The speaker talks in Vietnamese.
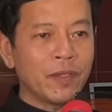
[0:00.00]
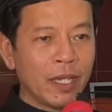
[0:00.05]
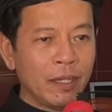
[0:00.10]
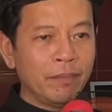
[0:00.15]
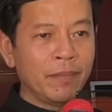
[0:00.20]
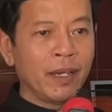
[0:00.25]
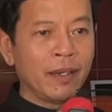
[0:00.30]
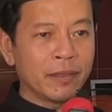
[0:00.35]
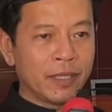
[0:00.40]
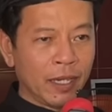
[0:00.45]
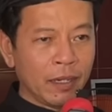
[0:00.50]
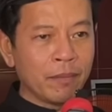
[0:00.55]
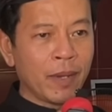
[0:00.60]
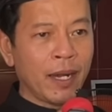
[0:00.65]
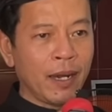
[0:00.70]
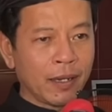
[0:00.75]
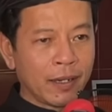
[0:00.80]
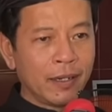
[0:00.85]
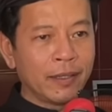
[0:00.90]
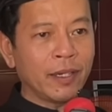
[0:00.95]
xin mừng xưng
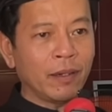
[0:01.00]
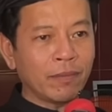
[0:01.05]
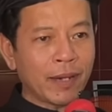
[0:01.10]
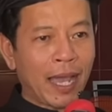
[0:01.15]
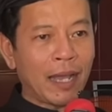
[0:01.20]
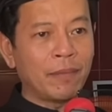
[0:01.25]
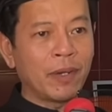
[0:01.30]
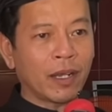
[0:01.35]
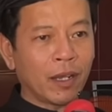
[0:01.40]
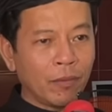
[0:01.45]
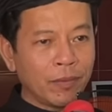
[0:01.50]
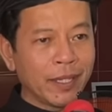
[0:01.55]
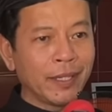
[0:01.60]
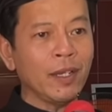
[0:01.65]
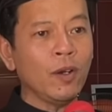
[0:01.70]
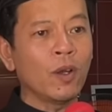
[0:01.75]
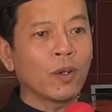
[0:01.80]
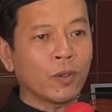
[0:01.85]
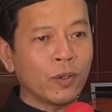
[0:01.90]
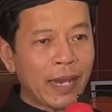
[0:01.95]
mình là người trong đạo mà không giữ
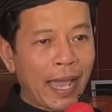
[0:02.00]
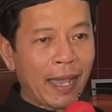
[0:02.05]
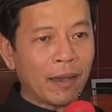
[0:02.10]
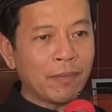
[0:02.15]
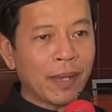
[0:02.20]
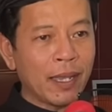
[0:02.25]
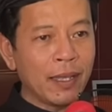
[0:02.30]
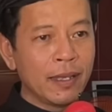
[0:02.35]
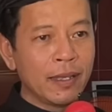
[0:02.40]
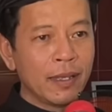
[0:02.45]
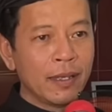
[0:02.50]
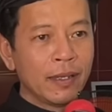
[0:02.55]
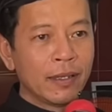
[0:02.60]
giới luật của đạo mà